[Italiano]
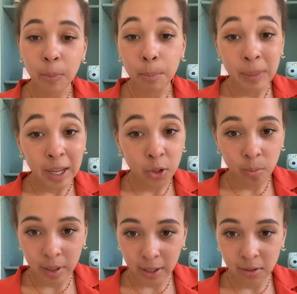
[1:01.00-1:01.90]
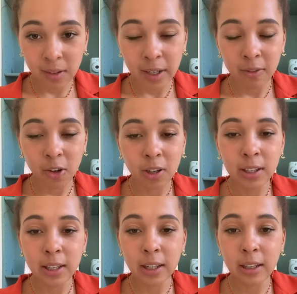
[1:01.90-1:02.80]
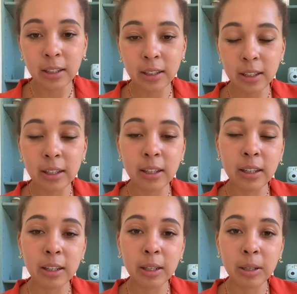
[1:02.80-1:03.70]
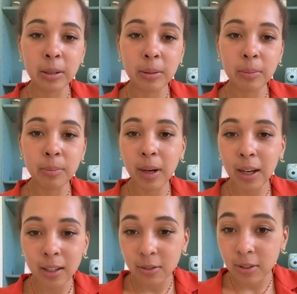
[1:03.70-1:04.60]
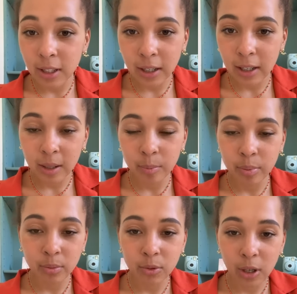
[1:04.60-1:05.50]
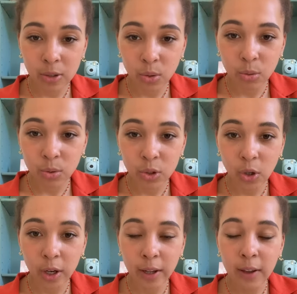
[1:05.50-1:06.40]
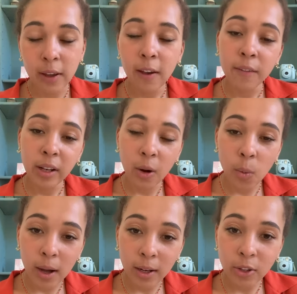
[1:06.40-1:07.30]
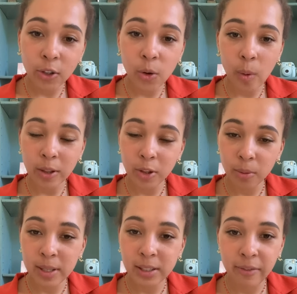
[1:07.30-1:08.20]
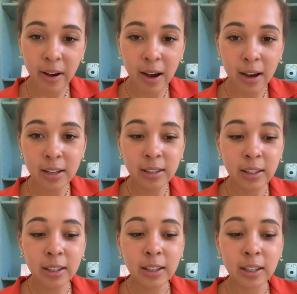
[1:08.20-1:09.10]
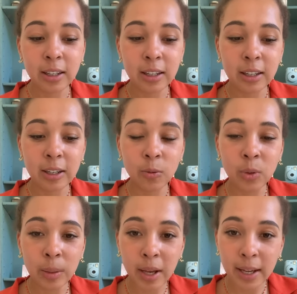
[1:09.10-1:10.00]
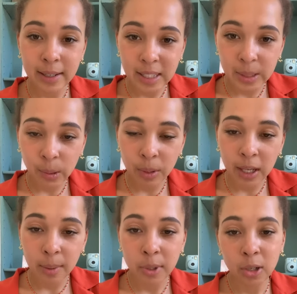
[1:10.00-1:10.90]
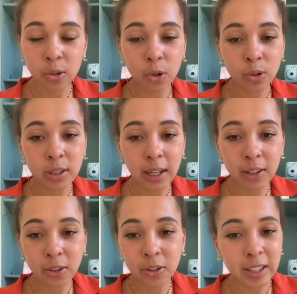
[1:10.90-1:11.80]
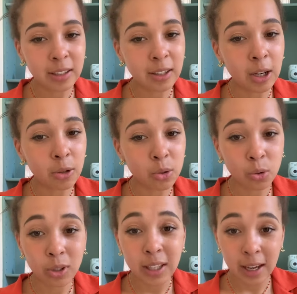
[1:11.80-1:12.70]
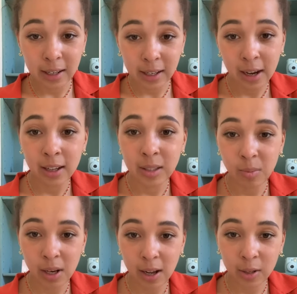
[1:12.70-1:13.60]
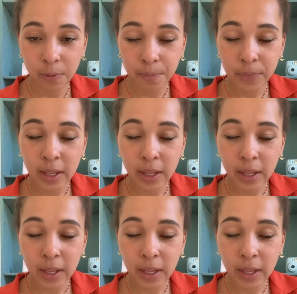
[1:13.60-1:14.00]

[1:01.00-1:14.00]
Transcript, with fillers: Mi hanno operato varie volte, eh, ma non era appunto la soluzione. Fino a quando, quattro mesi fa, eh, una mia carissima amica mi ha dato il contatto di, dello studio DNA di Milano.